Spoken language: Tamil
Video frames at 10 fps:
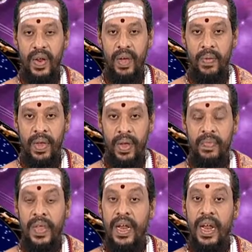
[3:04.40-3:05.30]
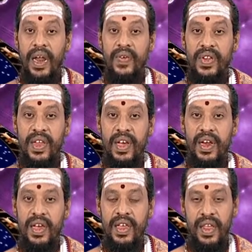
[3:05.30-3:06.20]
தொடங்க முடியும் நல்ல
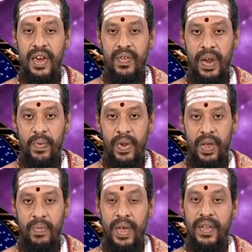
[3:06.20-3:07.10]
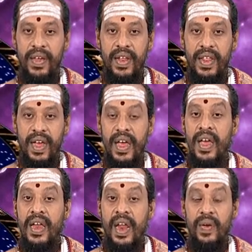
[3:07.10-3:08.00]
விஷயங்களுக்கு சென்று வர முடியும் மிகச்சிறந்த
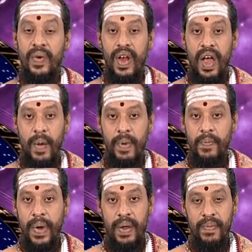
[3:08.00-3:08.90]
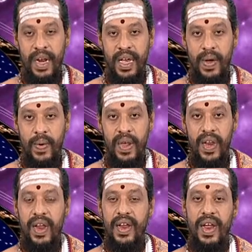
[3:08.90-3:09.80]
நல்ல ஒரு லாபம் பணம் கிடைக்கக்கூடிய
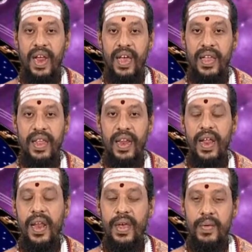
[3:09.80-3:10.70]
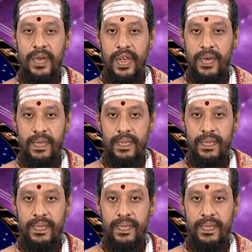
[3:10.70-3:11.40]
நல்ல நாளாக இந்த நாள் அமையும்